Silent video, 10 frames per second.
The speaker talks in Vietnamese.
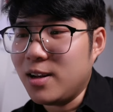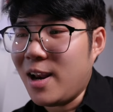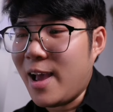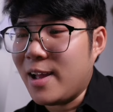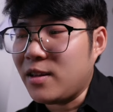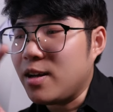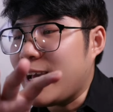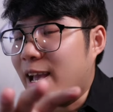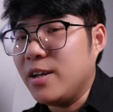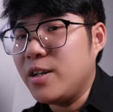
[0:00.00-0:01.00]
là tất
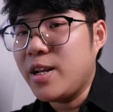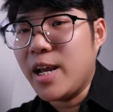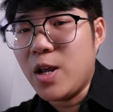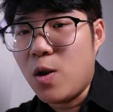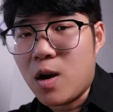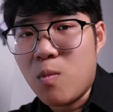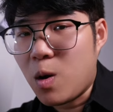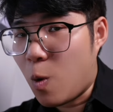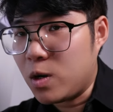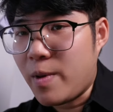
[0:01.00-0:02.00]
cả những thứ này đều là công
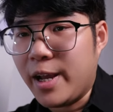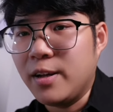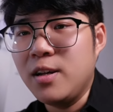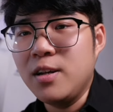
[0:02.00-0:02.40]
cụ các bạn